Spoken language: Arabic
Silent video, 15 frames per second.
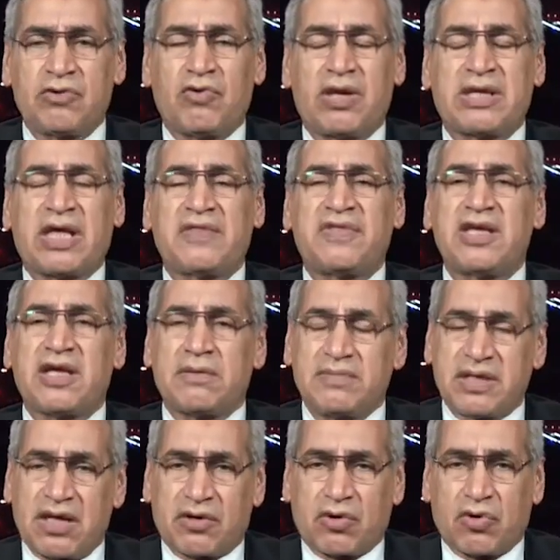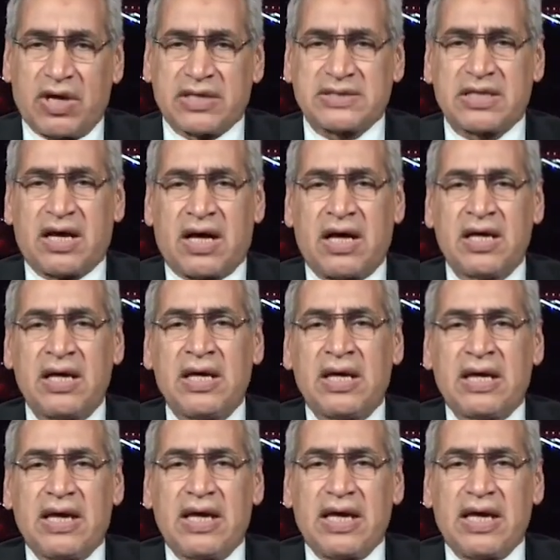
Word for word: والكثير من الرؤساء آه